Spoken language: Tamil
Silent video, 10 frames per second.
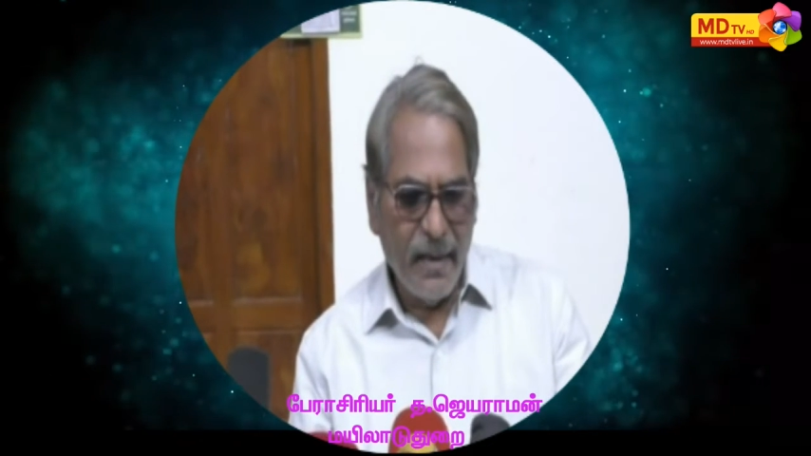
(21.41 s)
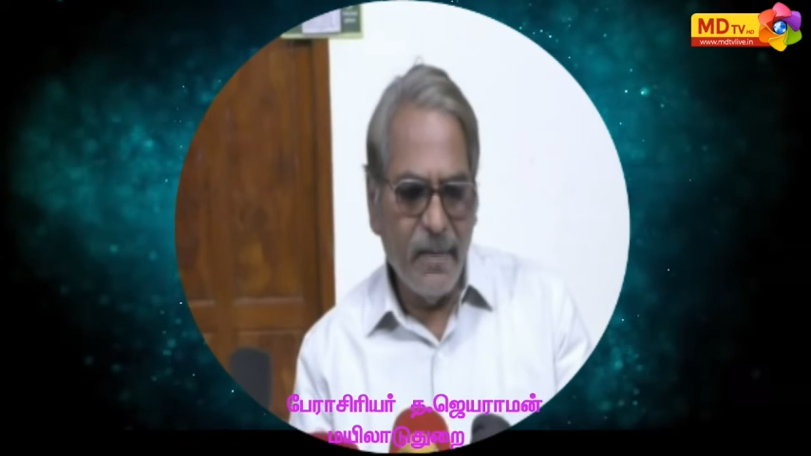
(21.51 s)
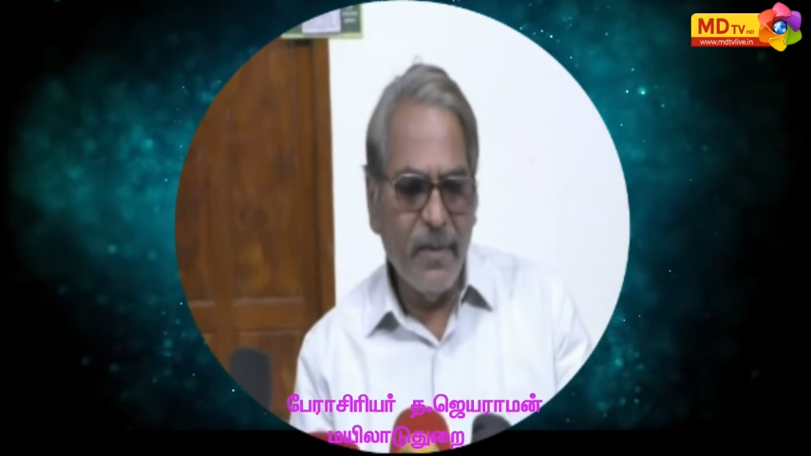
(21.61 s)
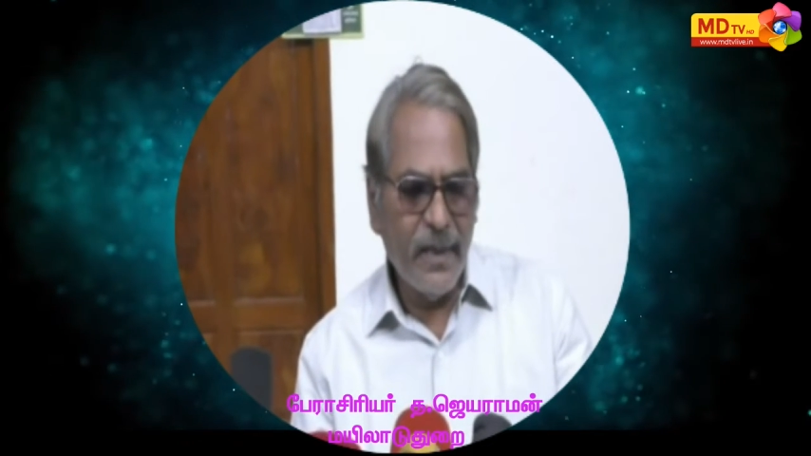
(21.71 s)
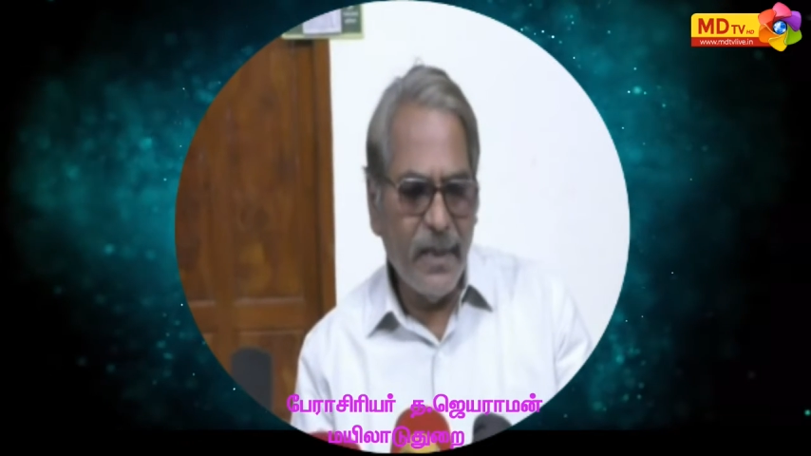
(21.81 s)

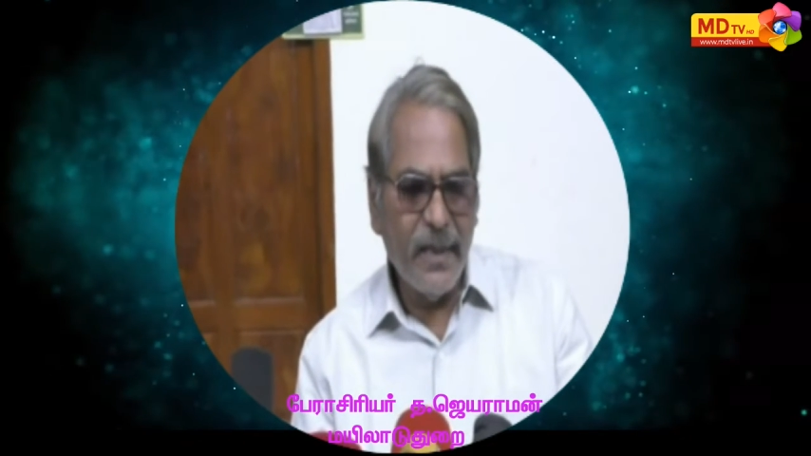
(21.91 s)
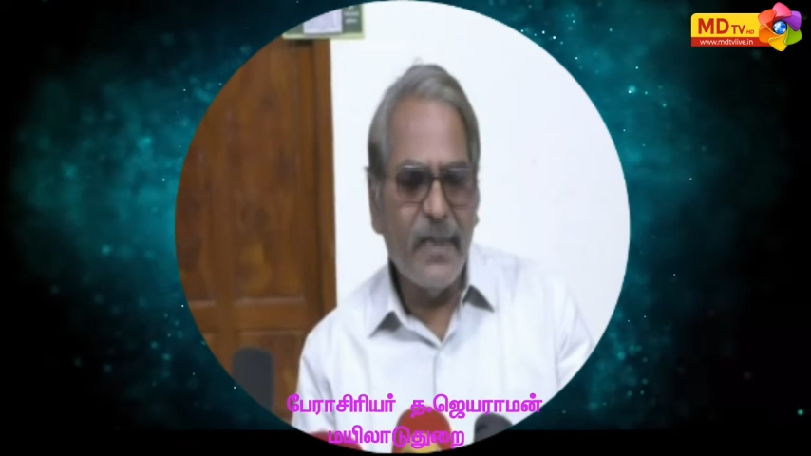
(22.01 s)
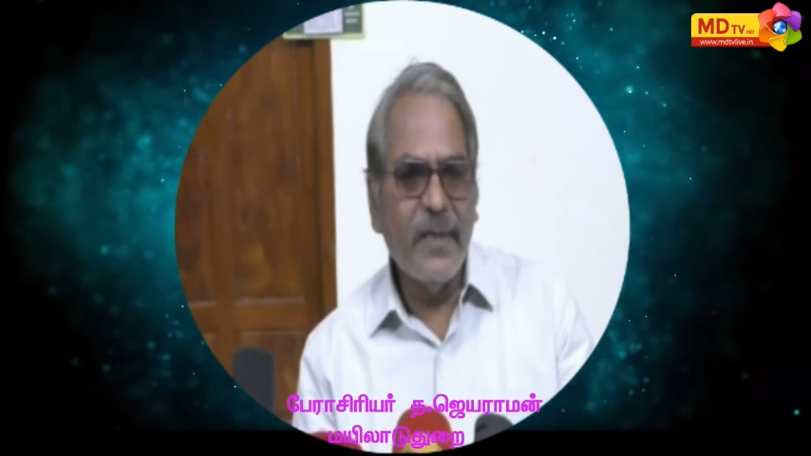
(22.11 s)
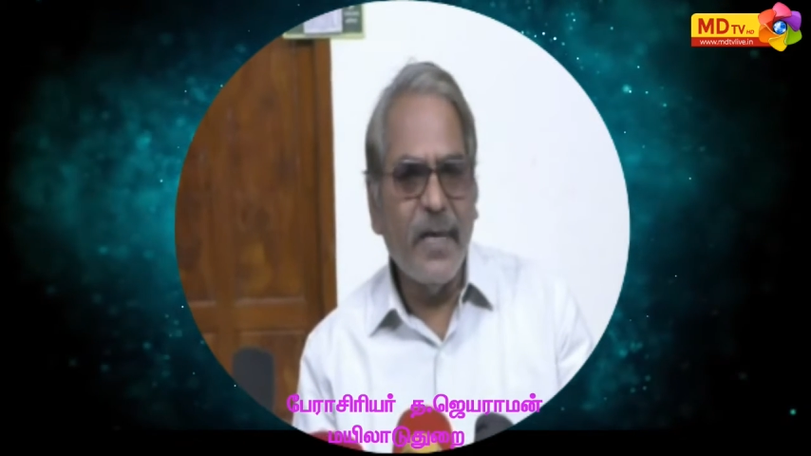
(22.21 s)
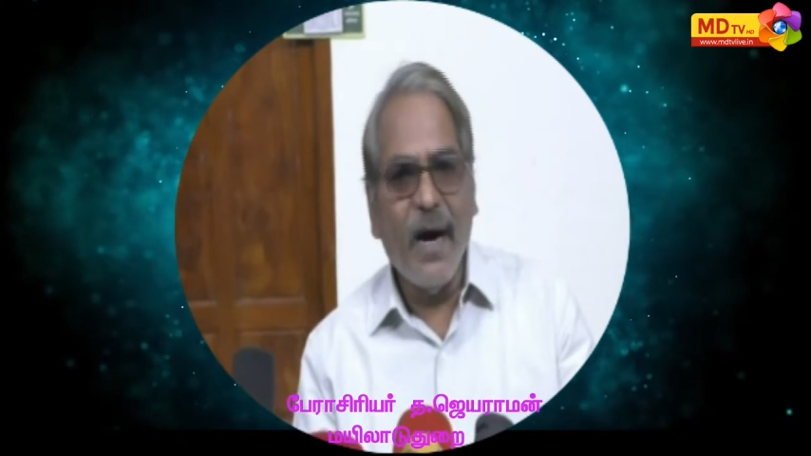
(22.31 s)
இருபத்தி
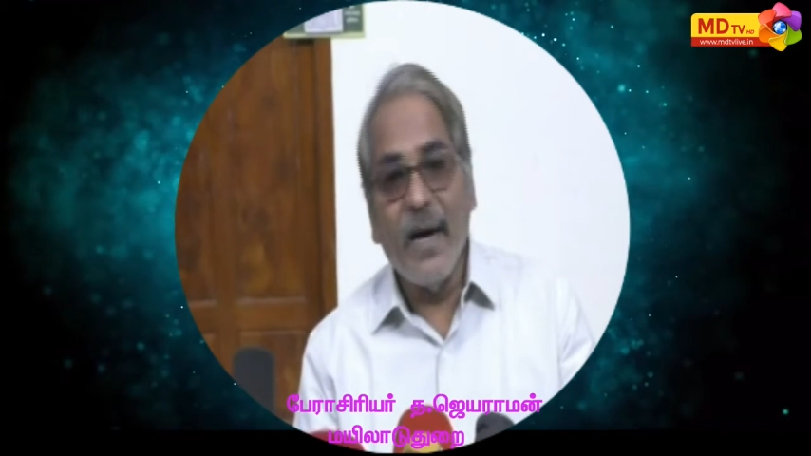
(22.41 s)
எட்டு